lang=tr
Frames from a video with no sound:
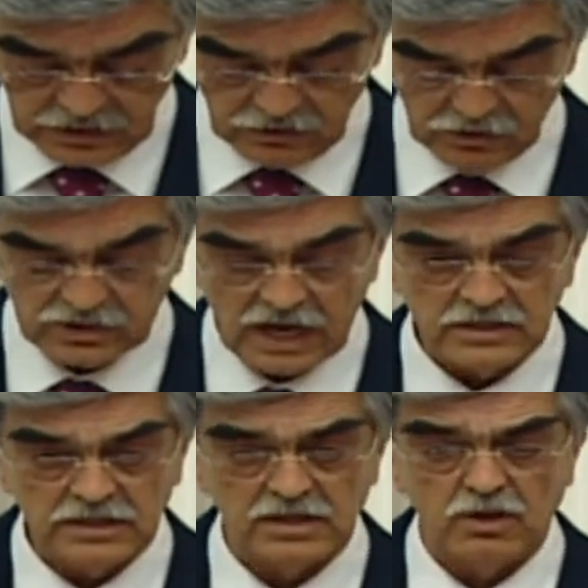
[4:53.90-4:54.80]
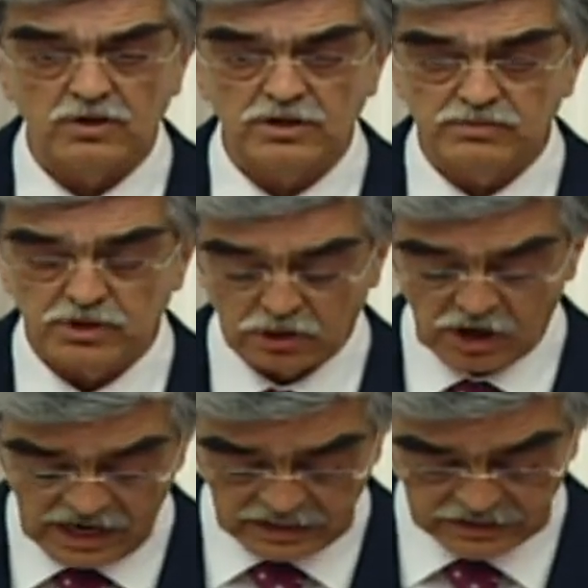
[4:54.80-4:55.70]
yüzde 49 buçuk
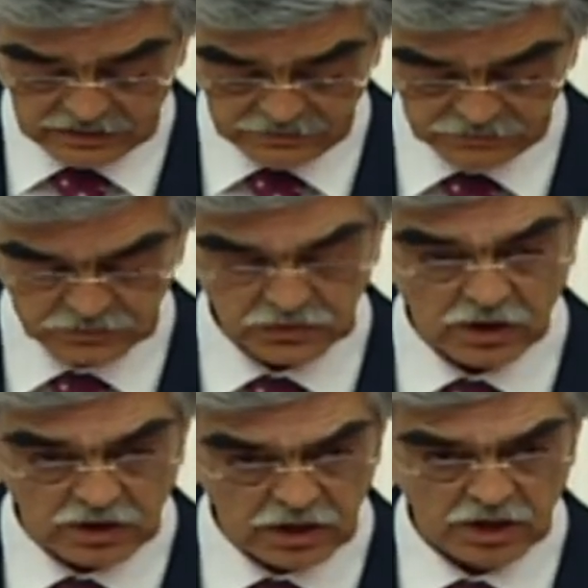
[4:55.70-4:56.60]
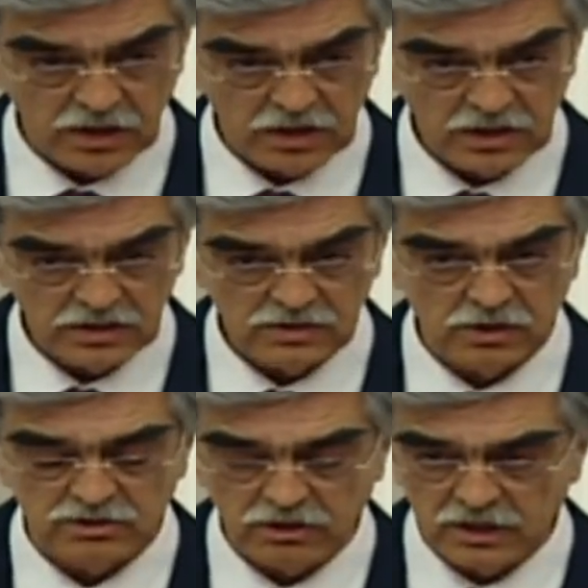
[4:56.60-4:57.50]
oy aldık. Doğru,
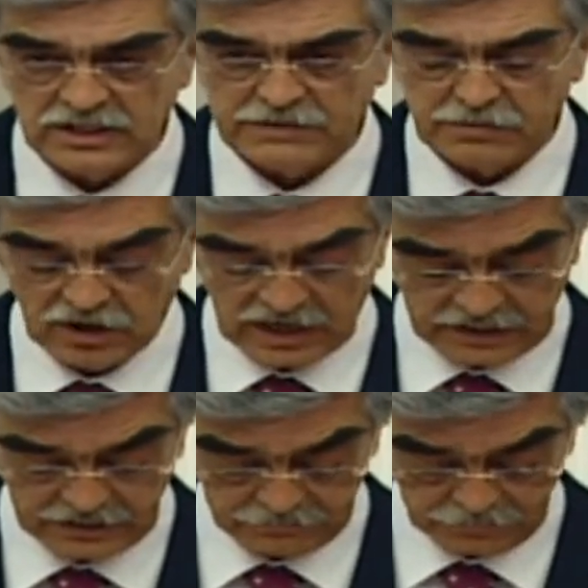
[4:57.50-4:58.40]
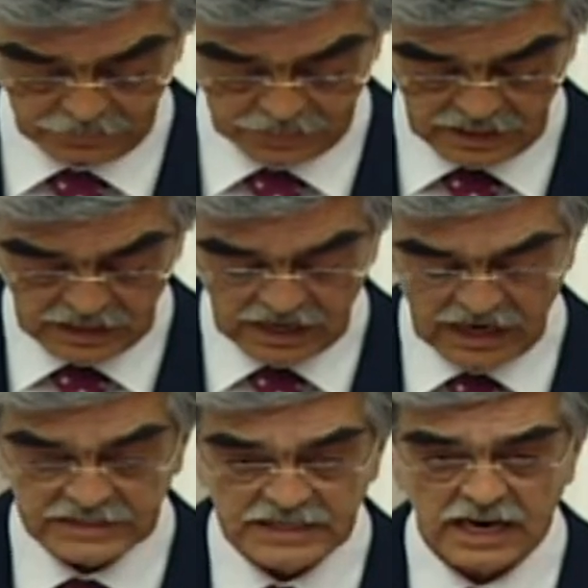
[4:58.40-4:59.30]
sosyolojik bir olay.
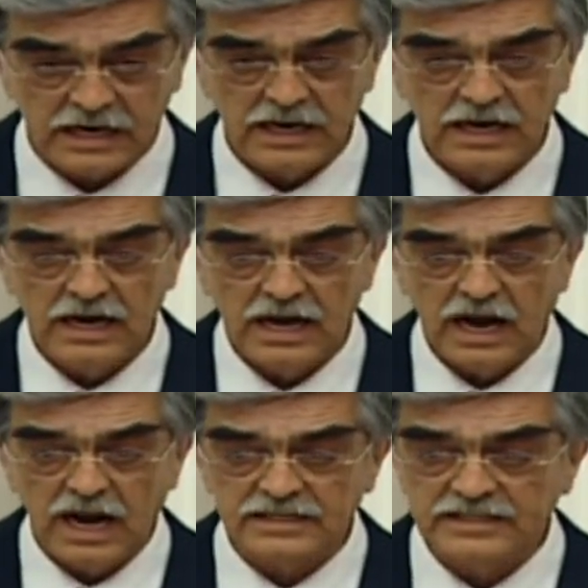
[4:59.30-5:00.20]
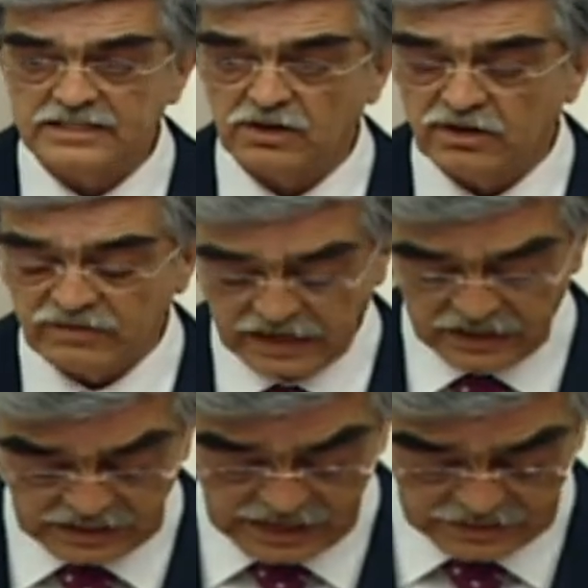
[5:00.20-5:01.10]
Ancak halk size oy
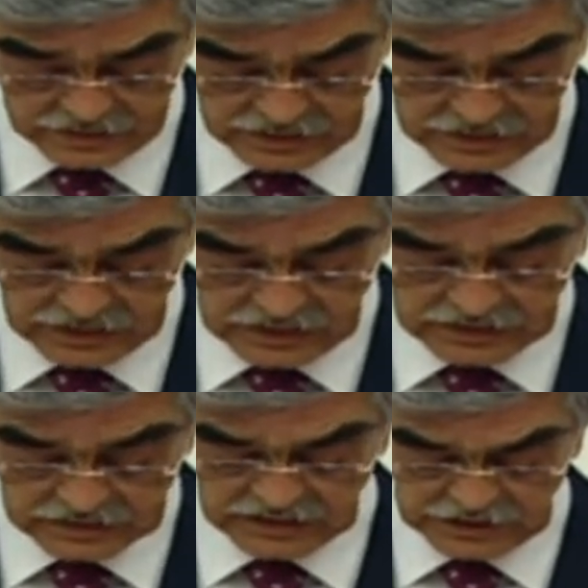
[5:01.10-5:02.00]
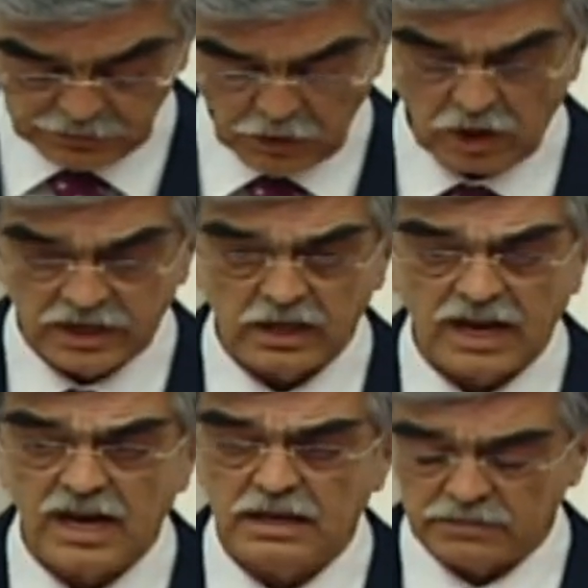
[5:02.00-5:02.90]
verirken dış
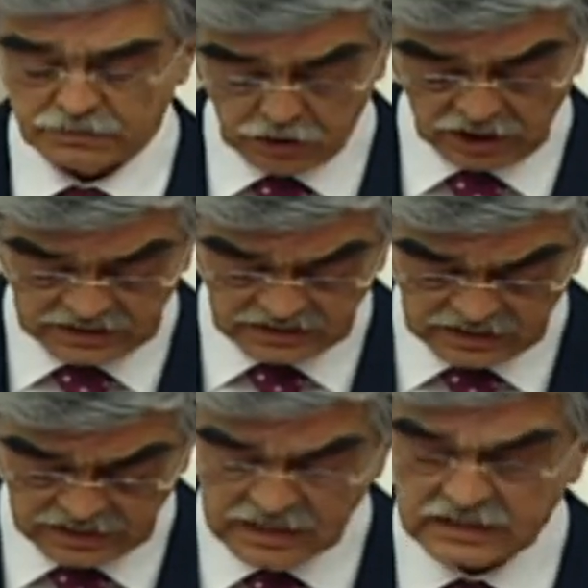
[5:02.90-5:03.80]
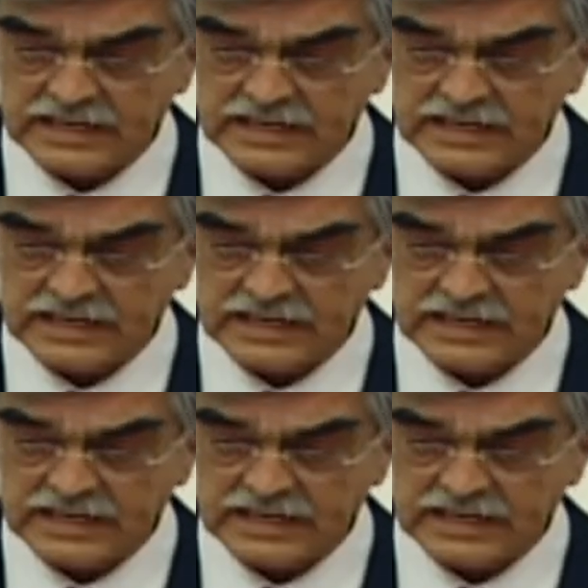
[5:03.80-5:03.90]
politika, politikadaki